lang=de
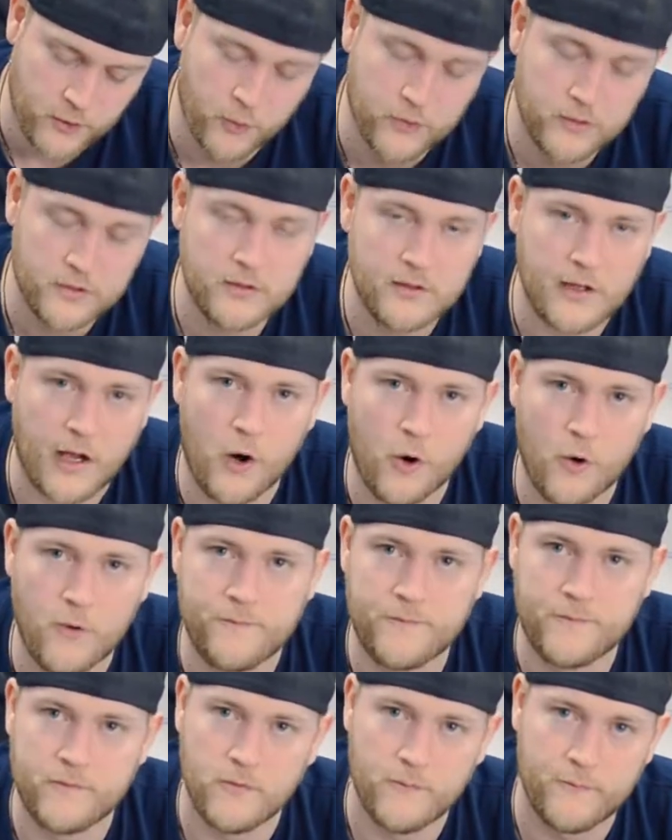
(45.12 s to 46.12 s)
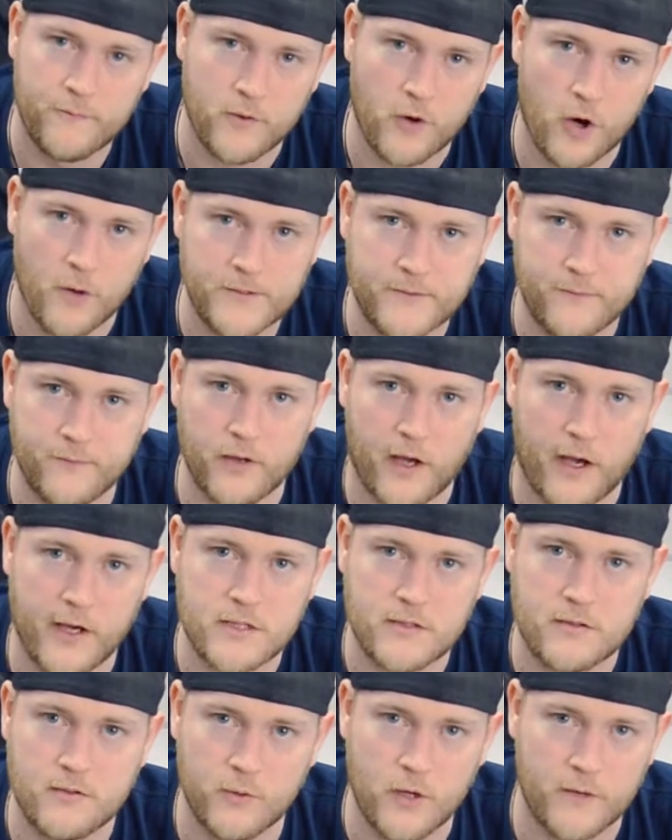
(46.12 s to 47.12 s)
unten drauf, ob es für den
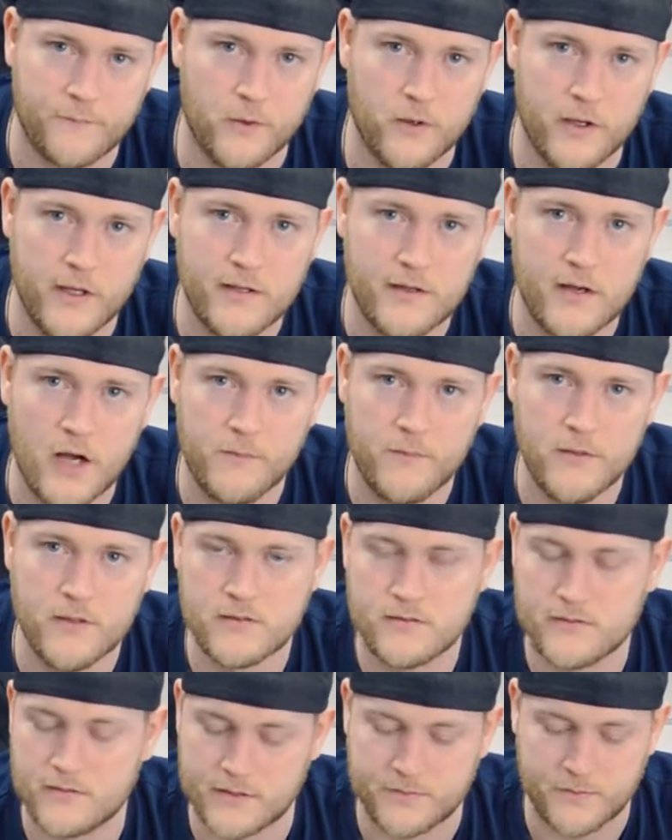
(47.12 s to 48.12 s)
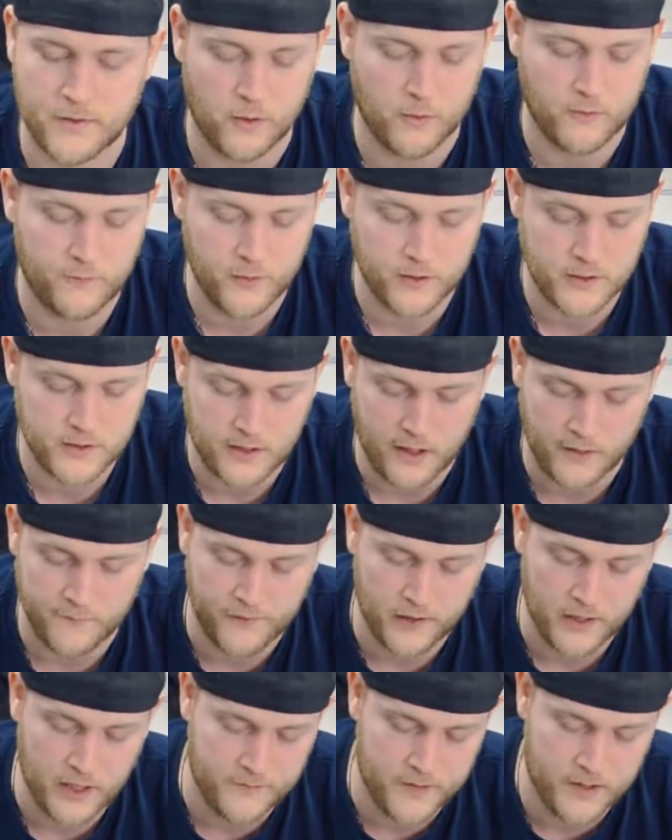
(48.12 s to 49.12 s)
rechten oder für den linken Arm ist, dass man auch wirklich keinen
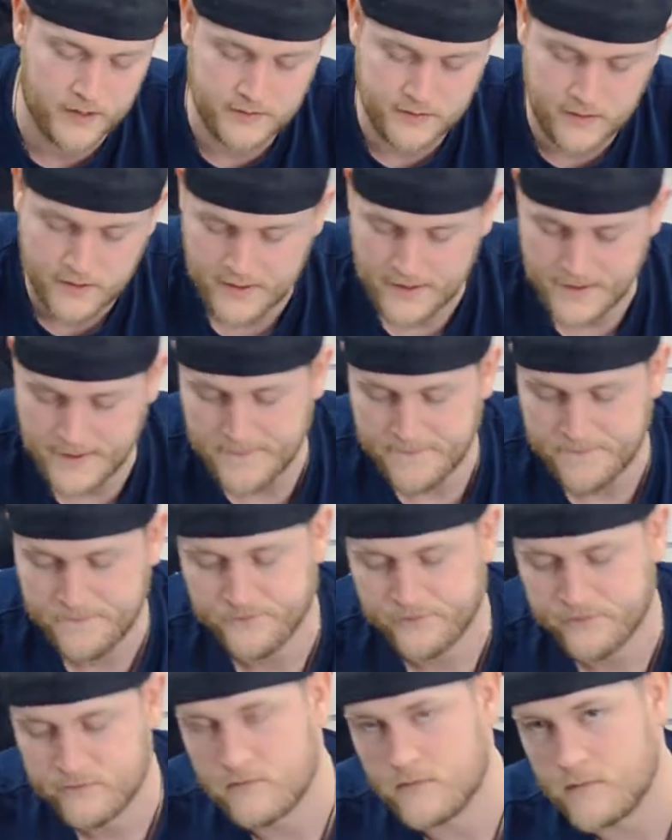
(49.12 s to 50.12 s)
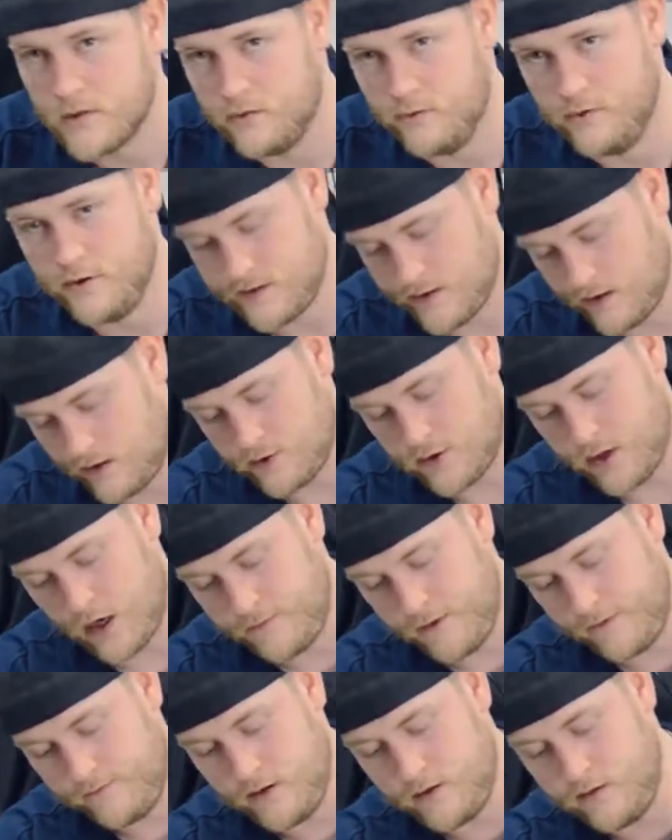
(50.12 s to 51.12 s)
Fehler macht. Und ich zeige euch gerade mal, wie,